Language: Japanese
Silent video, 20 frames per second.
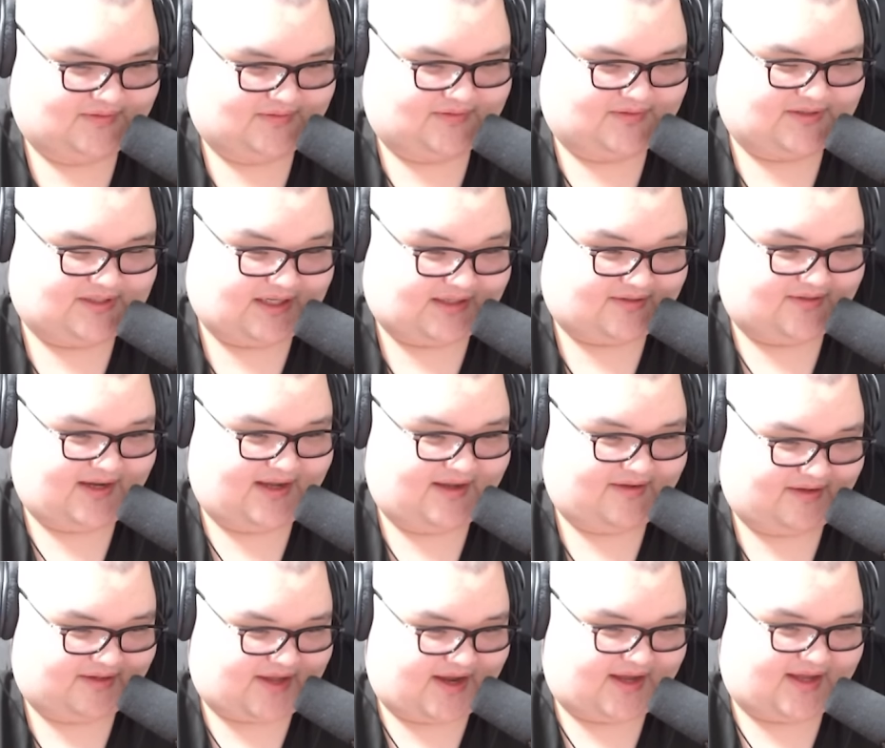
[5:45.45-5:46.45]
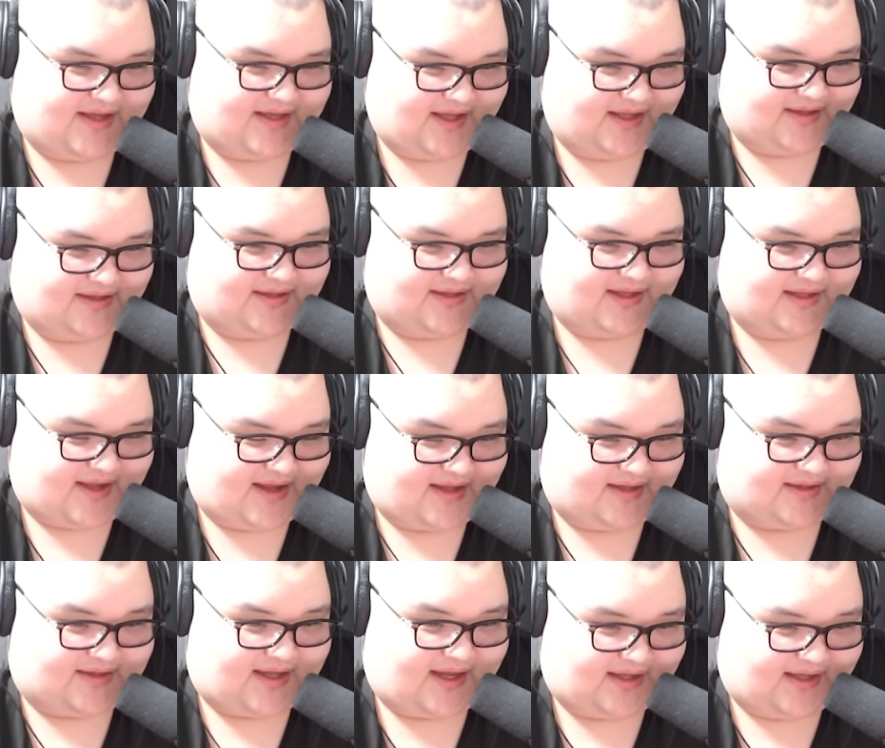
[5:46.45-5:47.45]
ザクレイは鉄拳出て
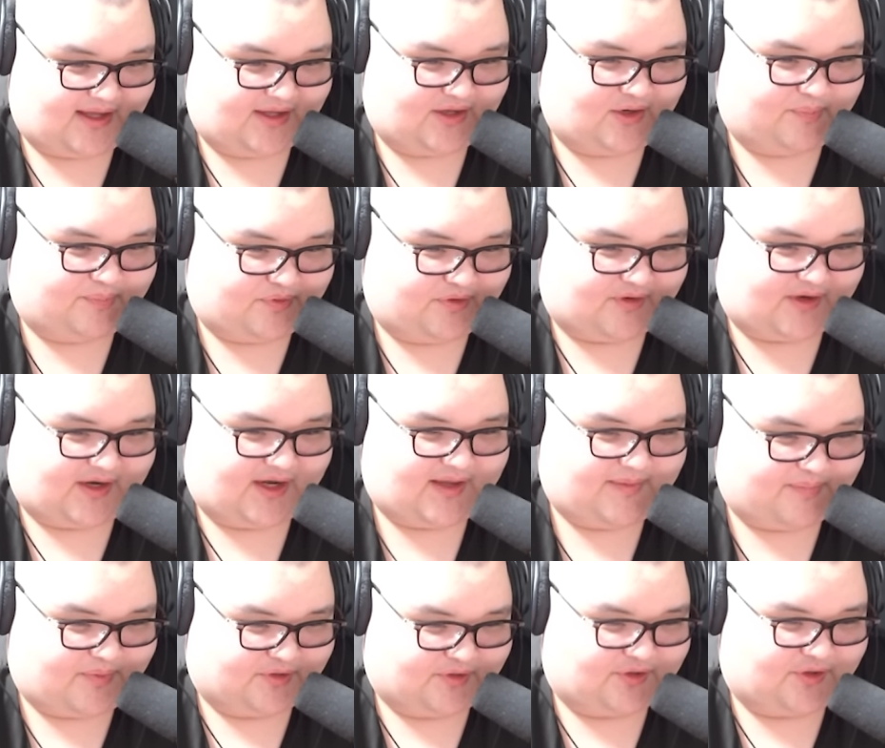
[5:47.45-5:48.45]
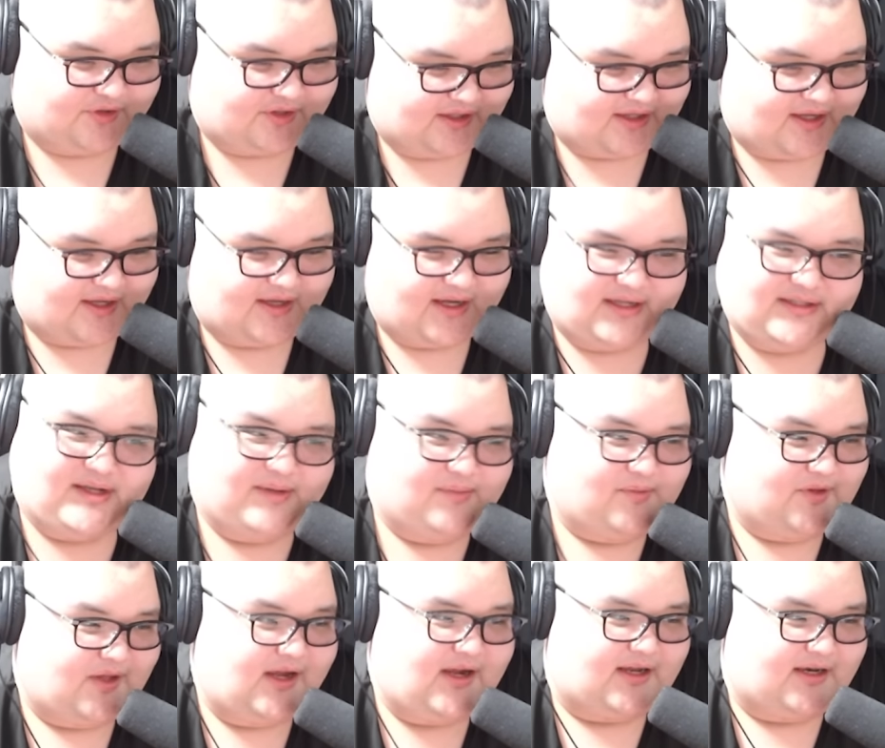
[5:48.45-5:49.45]
鉄拳のプロから1本取ってたあいつは
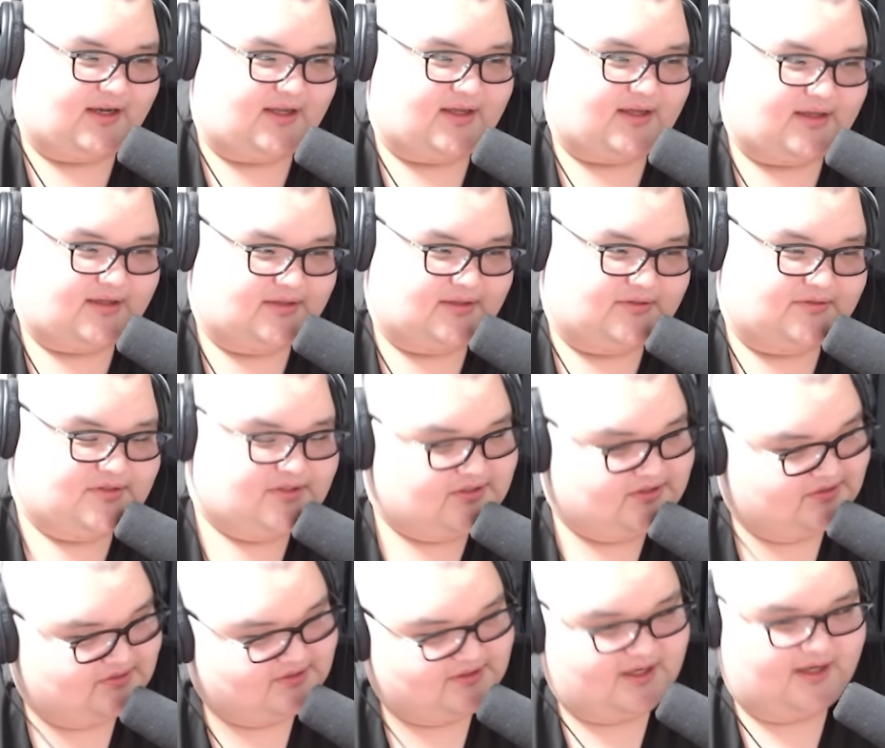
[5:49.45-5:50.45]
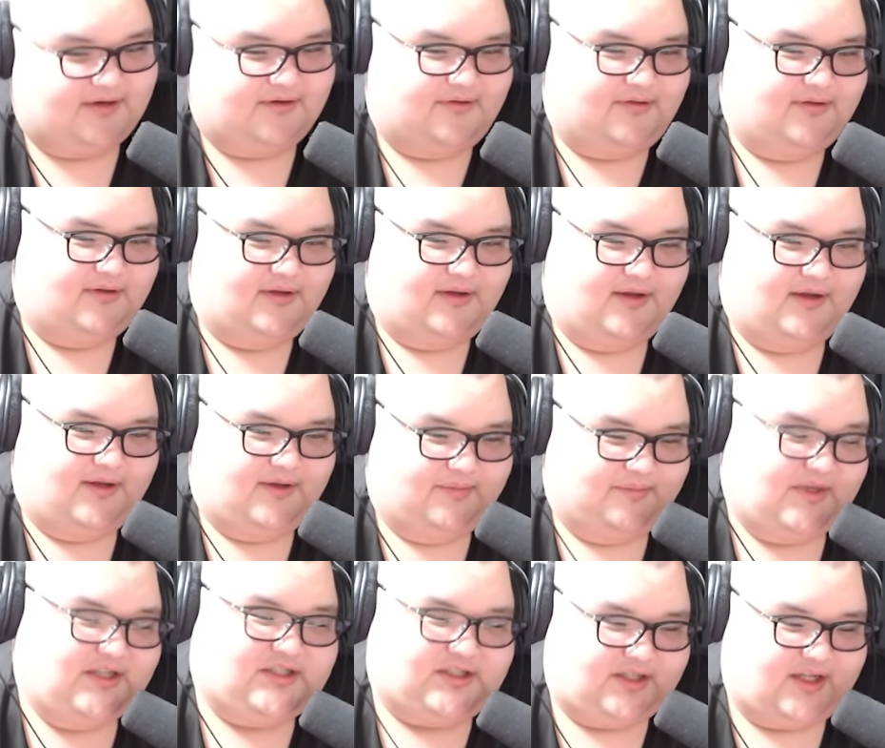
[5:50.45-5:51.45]
もうなんかね普通に
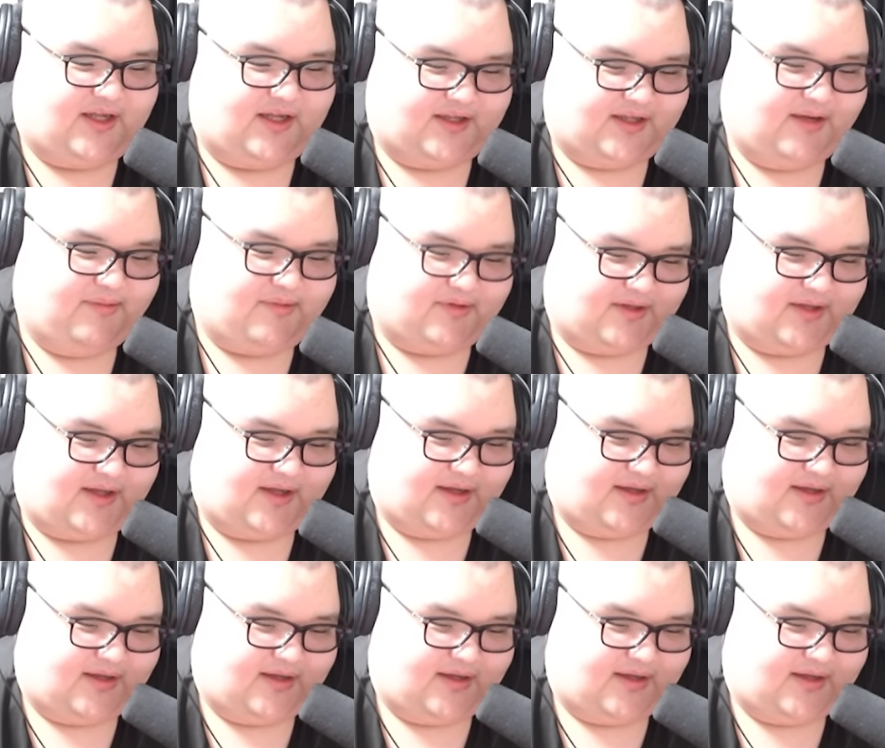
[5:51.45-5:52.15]
マジで多分